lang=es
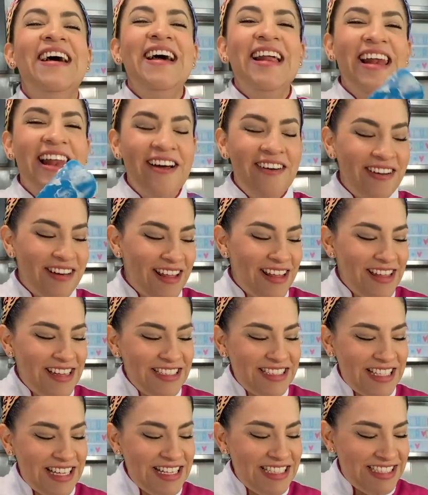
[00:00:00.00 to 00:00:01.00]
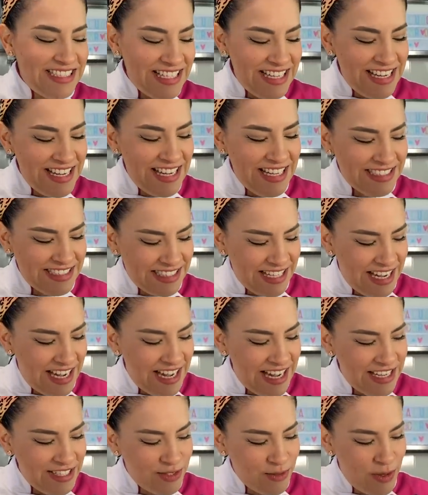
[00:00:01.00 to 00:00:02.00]
La verdad es que sí,
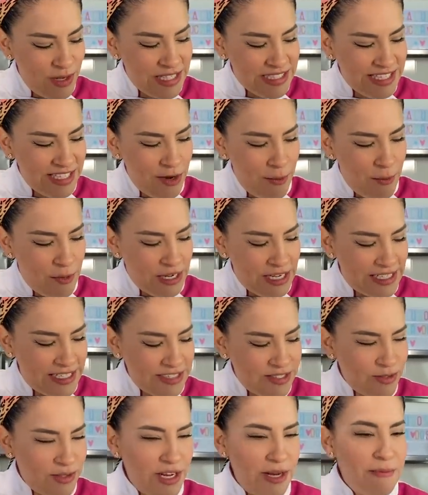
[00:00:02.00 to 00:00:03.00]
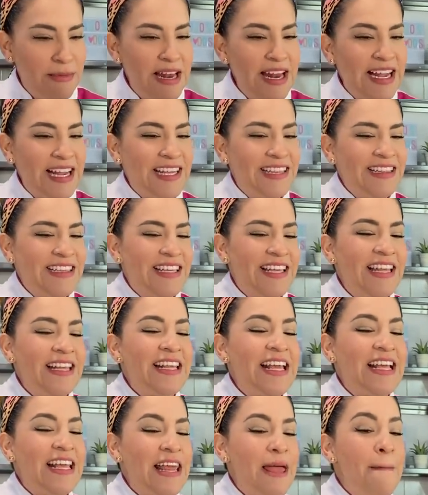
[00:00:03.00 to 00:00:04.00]
está, esto hace como que el queso crema la cantidad
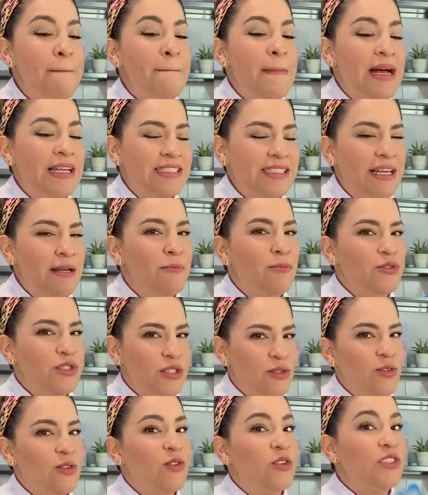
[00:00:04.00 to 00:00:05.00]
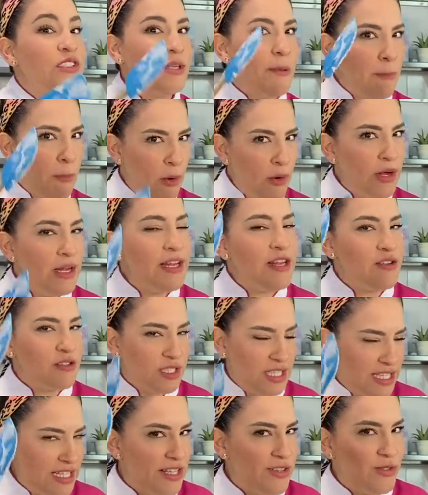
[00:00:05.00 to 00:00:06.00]
que quede más cremosito. Entonces sí pónganle
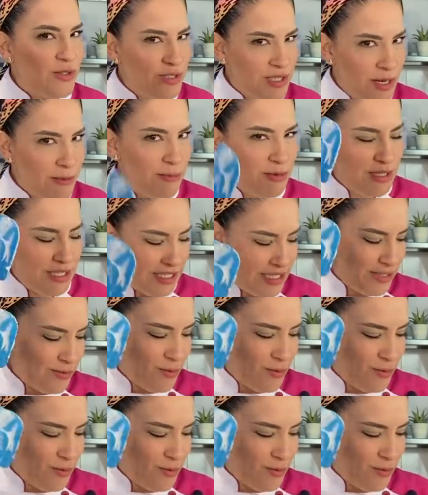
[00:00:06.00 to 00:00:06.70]
los 500 gramos de queso